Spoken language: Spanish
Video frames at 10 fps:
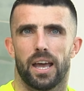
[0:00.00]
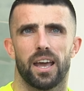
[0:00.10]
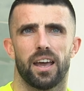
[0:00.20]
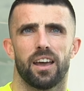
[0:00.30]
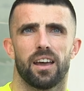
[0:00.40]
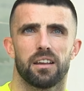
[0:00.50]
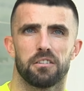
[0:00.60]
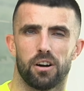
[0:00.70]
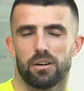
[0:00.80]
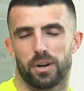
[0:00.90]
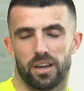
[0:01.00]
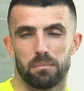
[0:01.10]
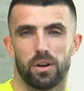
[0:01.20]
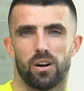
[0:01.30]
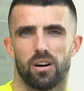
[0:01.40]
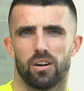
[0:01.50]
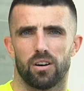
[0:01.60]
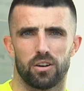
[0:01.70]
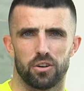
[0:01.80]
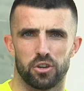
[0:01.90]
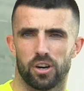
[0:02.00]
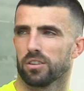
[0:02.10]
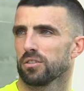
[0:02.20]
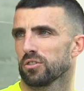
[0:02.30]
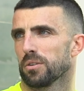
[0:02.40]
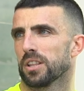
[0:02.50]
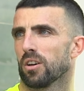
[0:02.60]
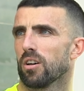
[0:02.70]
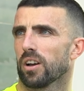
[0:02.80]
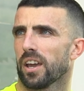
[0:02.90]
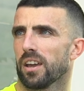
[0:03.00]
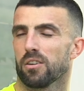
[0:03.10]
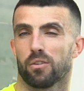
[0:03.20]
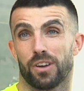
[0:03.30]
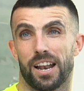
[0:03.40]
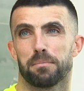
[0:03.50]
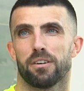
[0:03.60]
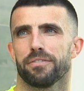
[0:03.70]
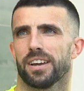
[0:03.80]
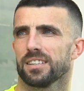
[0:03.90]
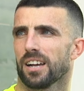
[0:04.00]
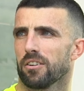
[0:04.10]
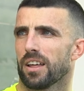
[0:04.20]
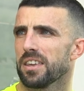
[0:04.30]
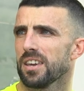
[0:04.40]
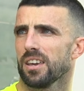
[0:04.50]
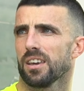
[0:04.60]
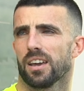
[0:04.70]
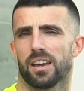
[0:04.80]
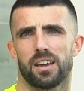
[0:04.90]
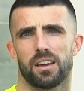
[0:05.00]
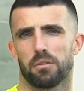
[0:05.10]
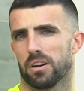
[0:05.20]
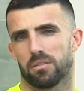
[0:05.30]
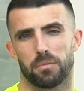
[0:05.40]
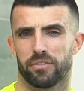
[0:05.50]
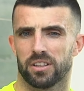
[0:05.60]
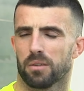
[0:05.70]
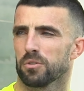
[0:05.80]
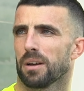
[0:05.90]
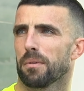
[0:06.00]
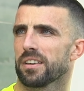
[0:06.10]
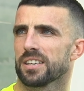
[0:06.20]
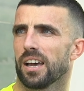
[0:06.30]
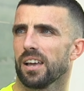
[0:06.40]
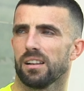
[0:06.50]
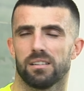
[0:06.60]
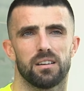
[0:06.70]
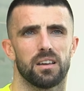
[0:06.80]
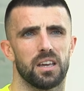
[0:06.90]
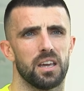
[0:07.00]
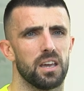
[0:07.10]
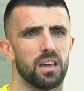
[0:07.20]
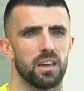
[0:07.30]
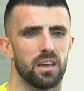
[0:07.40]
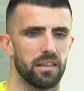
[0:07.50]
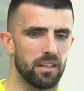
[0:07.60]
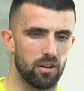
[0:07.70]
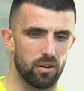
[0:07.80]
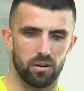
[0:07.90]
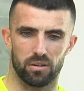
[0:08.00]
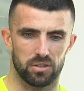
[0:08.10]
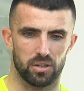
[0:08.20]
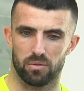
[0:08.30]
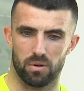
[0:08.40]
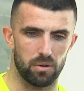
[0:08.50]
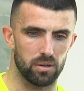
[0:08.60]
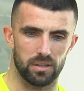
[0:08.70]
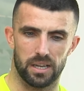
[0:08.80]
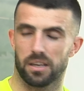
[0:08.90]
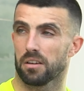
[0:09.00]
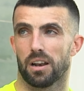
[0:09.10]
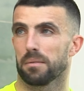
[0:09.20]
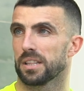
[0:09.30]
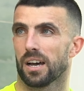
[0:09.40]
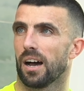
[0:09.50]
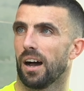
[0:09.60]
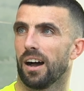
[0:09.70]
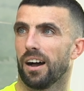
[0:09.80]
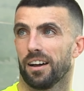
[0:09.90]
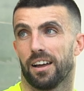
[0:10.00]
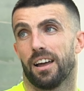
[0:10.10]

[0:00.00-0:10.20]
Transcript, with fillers: Eh, no, por ejemplo, ...yo sobre todo, que yo fui a la Ponce, él salió de allí, eh, bueno, me he enfrentado muchas veces a él y de los chicos nuevos, ya te digo, la mitad